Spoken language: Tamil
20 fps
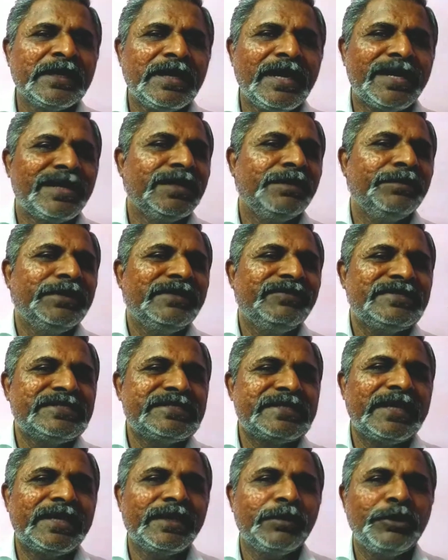காரணம்
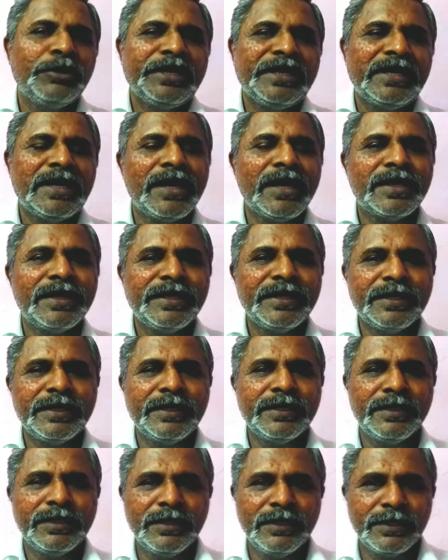என்னவென்றால் நம்முடைய
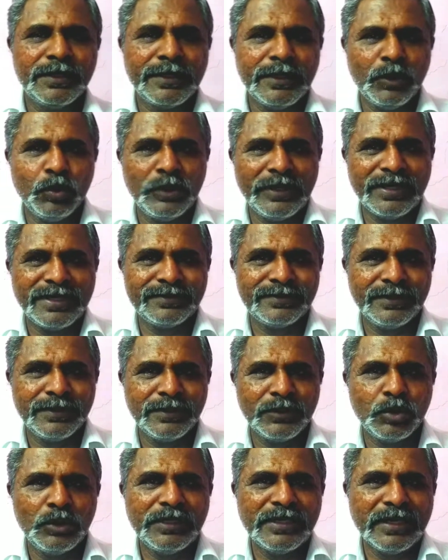நாகரிக
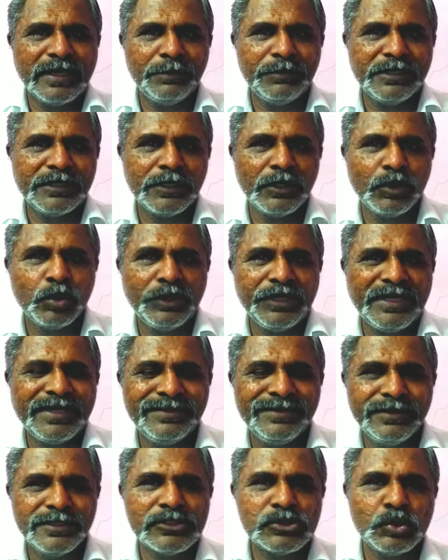உலகத்திற்குள் நாம் இருக்கக்கூடிய
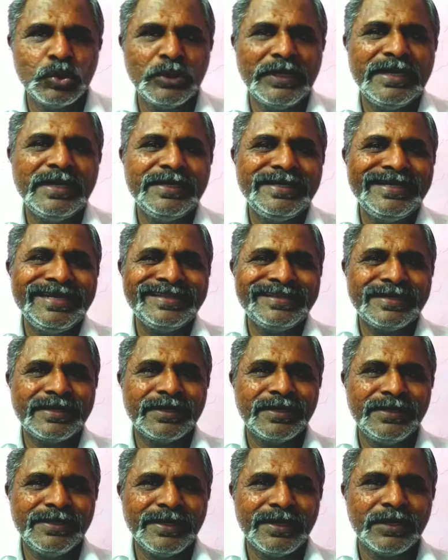இந்த சூழல்
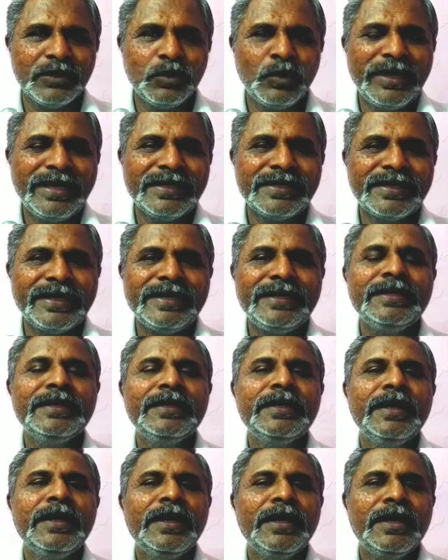இயந்திரகதியான வாழ்க்கை
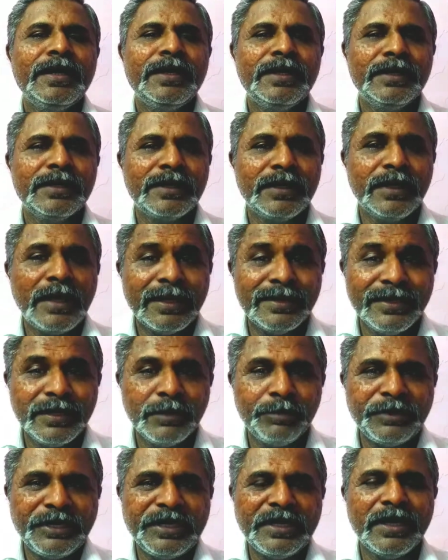
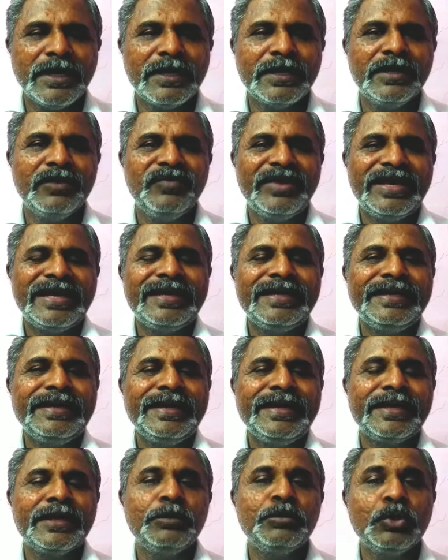அதிகப்படியான வேலை
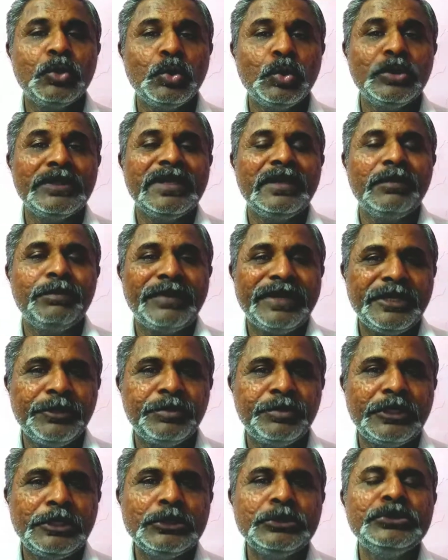நேரம் கூடுதல்
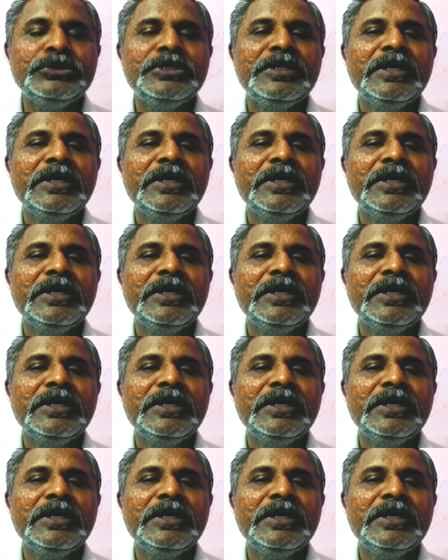பணிபழு